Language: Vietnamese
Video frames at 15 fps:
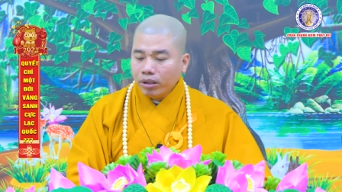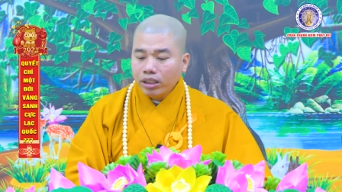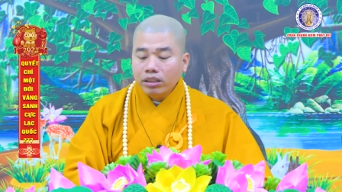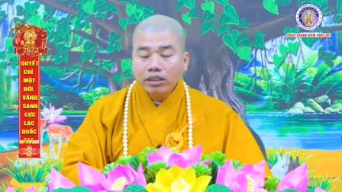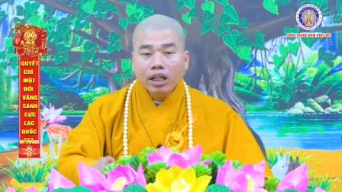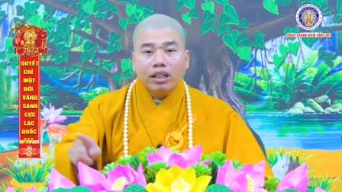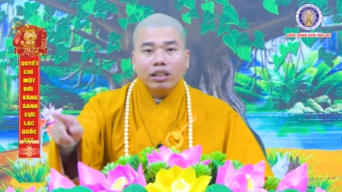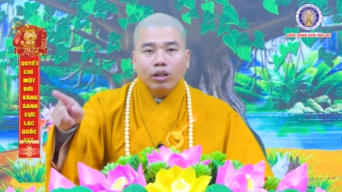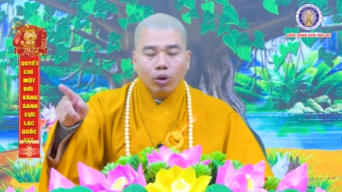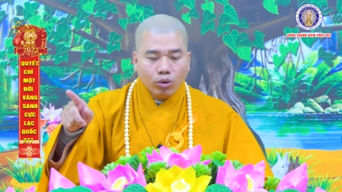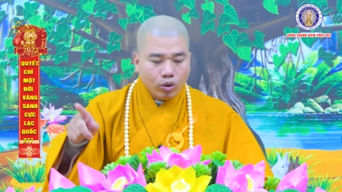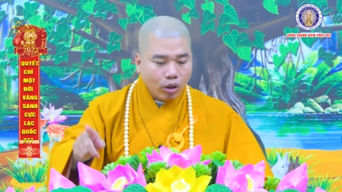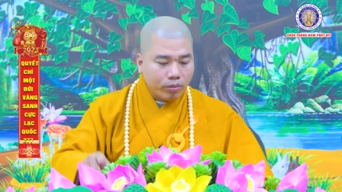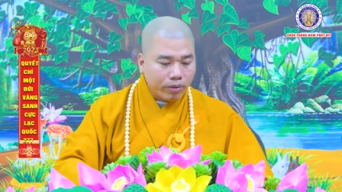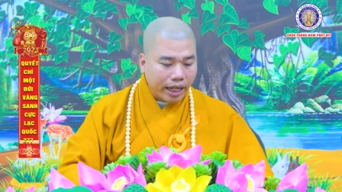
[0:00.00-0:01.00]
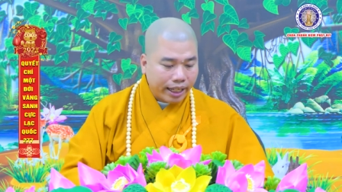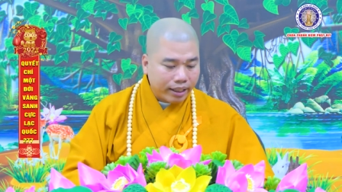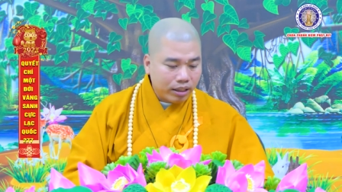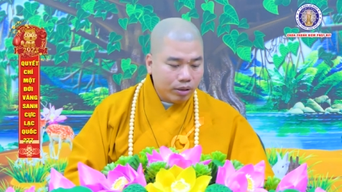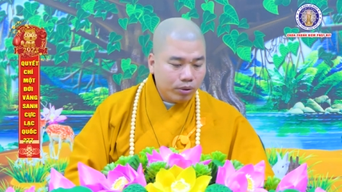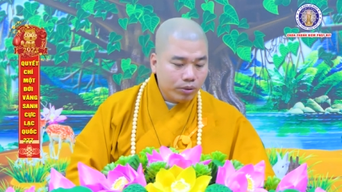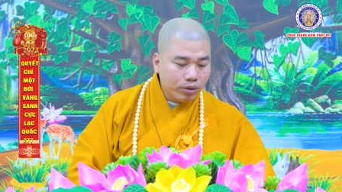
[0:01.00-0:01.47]
mình dứt luôn đồ
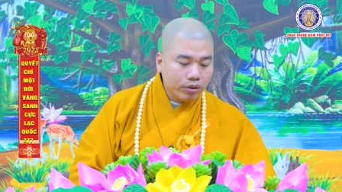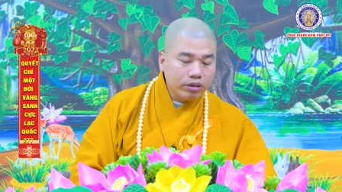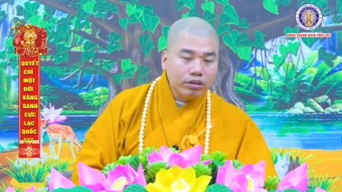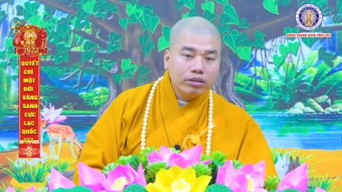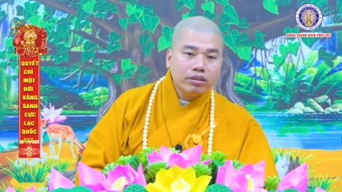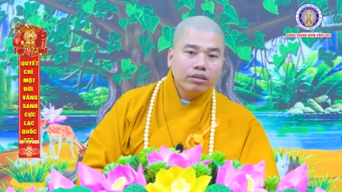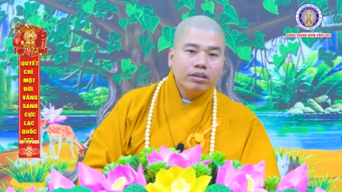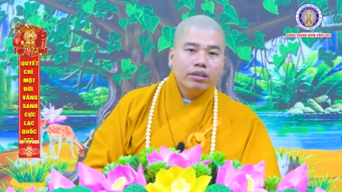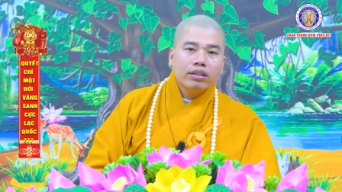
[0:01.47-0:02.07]
mặn luôn